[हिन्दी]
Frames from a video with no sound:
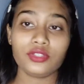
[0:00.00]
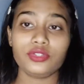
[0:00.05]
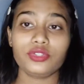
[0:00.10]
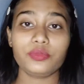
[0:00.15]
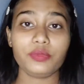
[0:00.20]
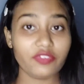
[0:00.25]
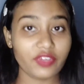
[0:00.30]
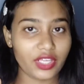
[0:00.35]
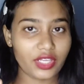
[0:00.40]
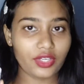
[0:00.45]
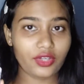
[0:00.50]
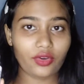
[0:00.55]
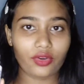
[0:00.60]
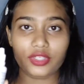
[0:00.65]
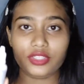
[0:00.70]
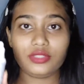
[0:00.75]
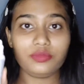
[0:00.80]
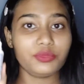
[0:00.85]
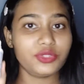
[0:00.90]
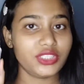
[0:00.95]
टू बी वेरी
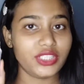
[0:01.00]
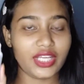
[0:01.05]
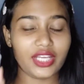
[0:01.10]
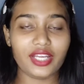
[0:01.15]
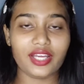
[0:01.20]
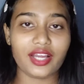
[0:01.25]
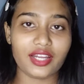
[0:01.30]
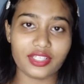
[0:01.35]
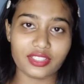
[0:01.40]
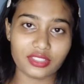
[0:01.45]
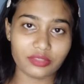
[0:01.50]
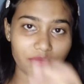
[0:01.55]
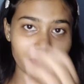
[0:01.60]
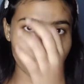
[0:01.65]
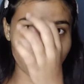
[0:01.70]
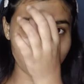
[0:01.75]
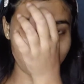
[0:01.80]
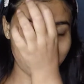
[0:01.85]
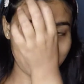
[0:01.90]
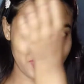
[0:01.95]
ऑनेस्ट मुझे ये लगाने से
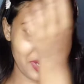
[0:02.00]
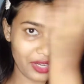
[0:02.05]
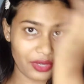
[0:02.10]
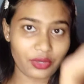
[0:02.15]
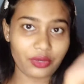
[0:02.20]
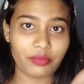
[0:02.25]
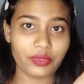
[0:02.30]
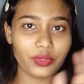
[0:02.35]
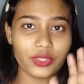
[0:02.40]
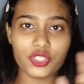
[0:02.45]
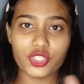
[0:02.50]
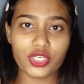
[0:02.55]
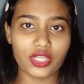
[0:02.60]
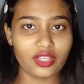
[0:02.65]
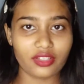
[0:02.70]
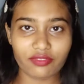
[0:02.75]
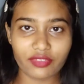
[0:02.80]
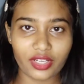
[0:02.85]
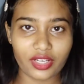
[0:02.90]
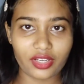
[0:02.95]
बिल्कुल भी मेरी आंखों में कोई
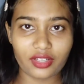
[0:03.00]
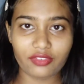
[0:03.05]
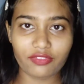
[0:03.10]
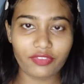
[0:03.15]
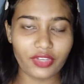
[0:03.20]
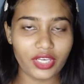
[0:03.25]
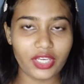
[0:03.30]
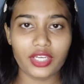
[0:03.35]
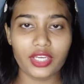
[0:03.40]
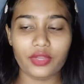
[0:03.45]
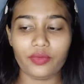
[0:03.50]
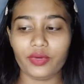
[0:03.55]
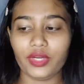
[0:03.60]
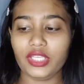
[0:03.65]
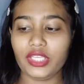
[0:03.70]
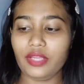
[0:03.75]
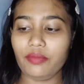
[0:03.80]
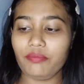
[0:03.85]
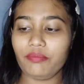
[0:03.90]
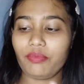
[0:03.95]
जलन वाला फीलिंग नहीं हुआ
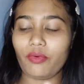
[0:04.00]
ये